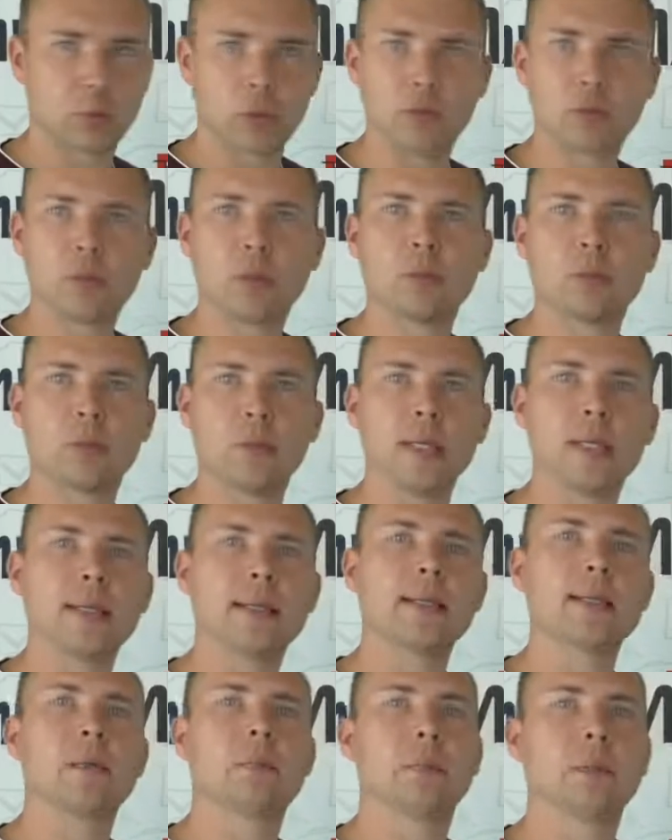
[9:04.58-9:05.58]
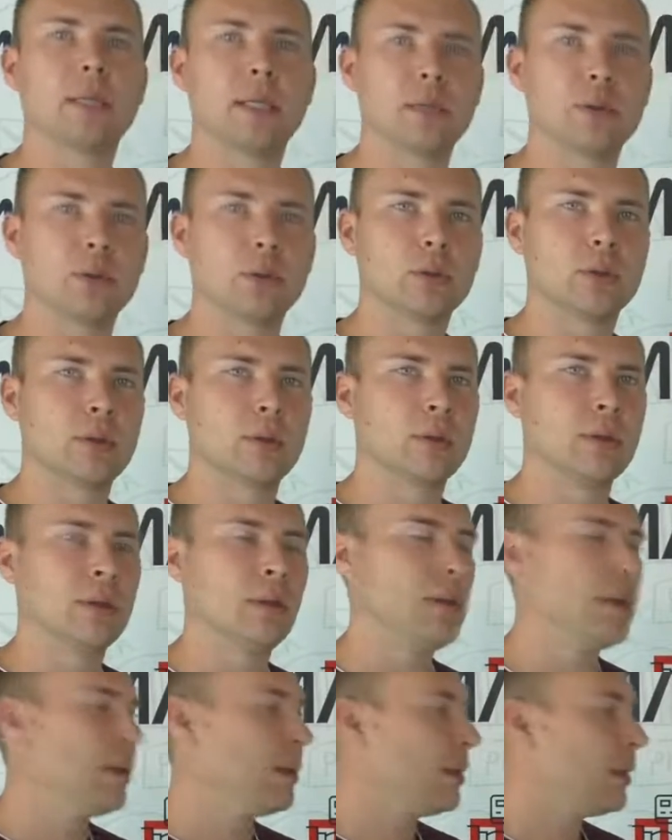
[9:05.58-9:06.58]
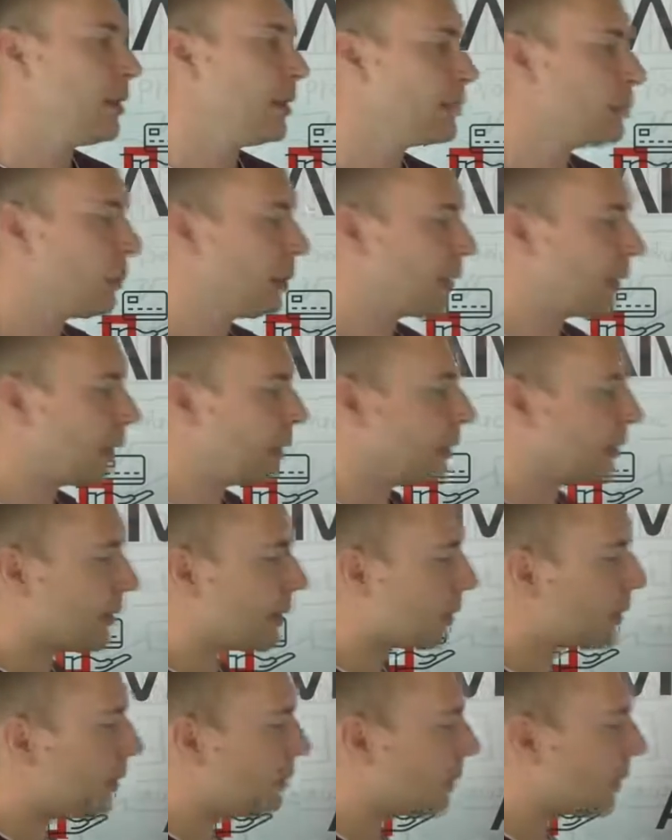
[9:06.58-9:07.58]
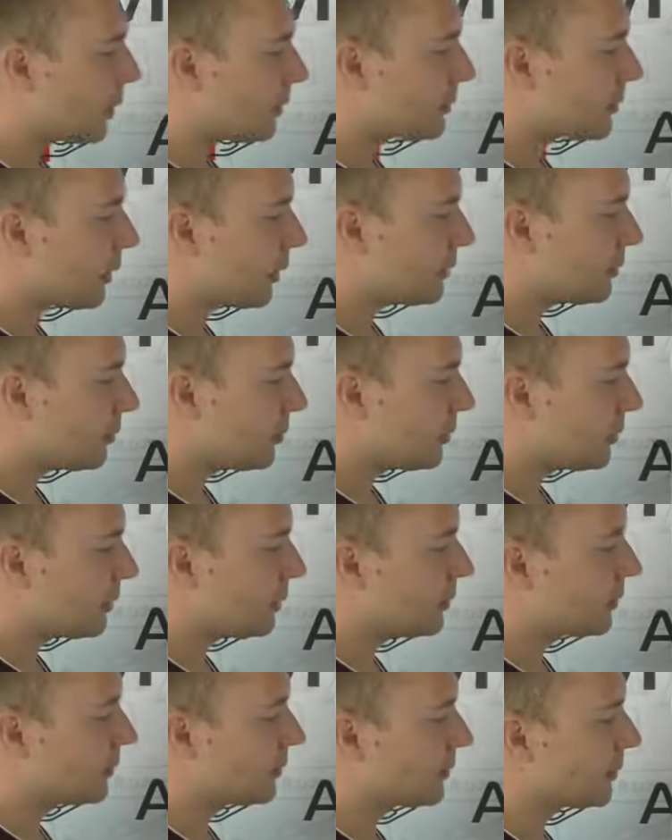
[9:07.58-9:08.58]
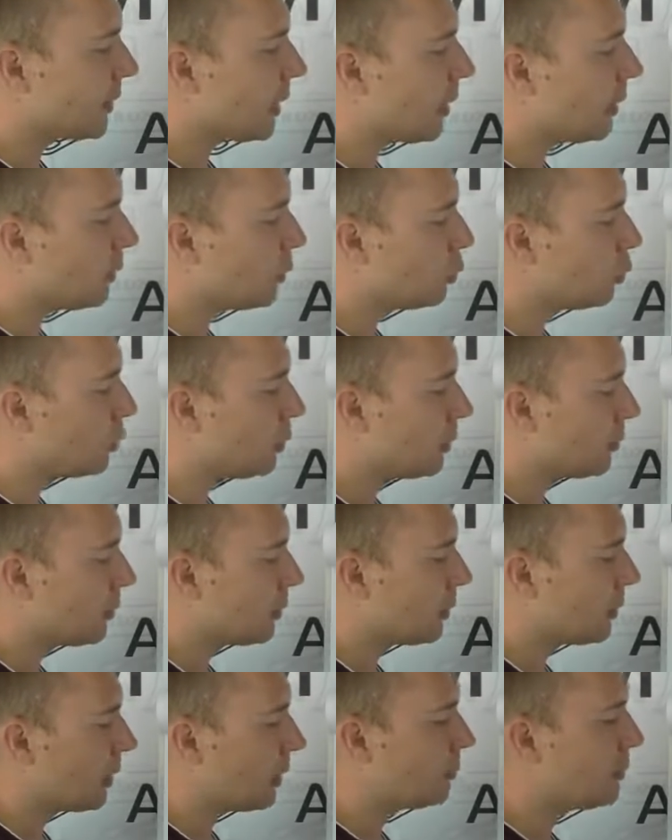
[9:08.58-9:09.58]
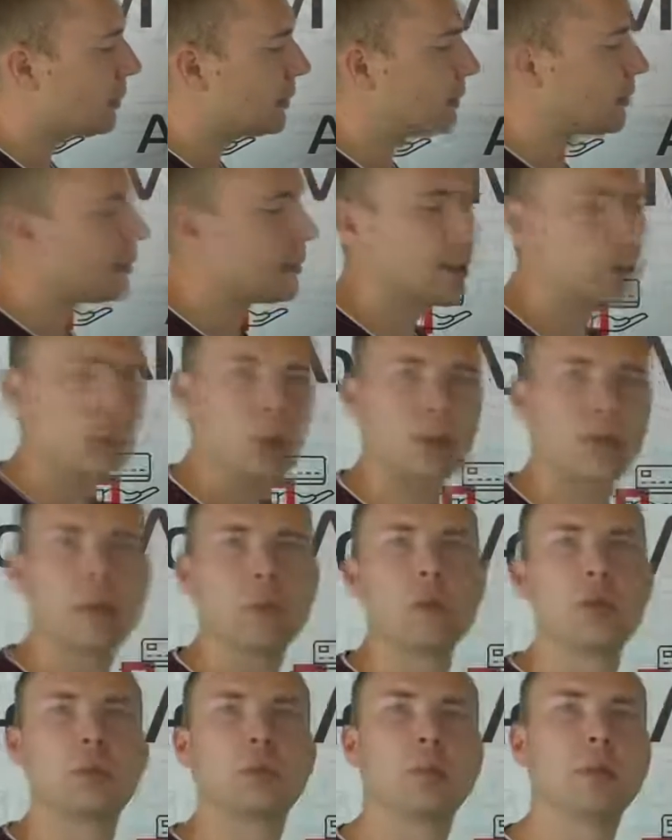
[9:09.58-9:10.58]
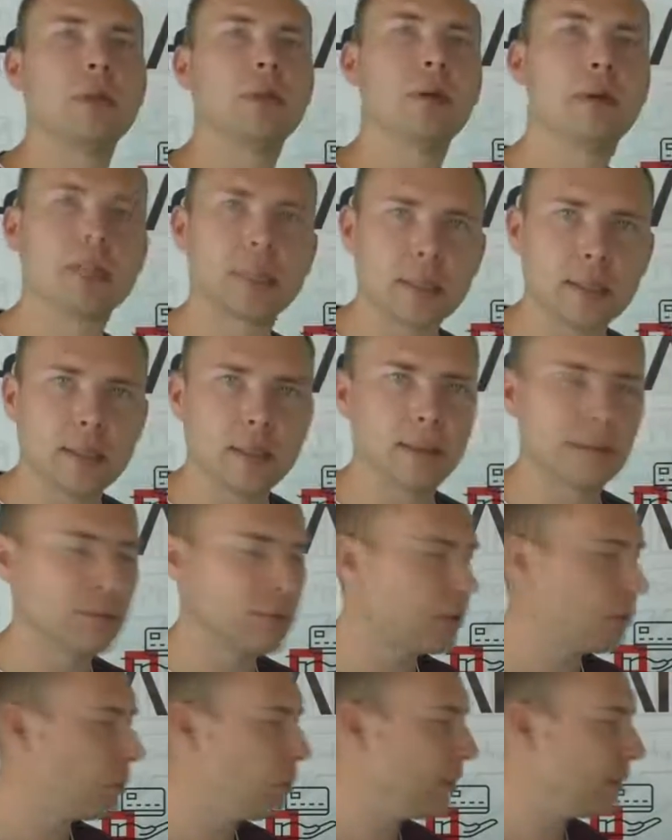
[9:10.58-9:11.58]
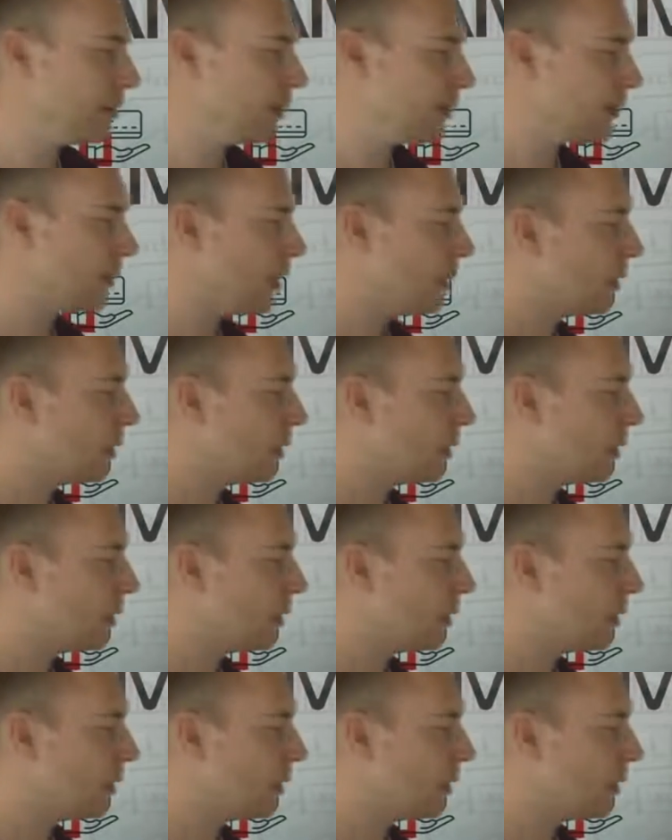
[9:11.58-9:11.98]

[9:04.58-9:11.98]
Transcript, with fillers: Может быть, мне это подойдет. И смотрите, когда вы рассказываете 100 людям о бизнесе, которые вообще плевать хотели на ваш бизнес,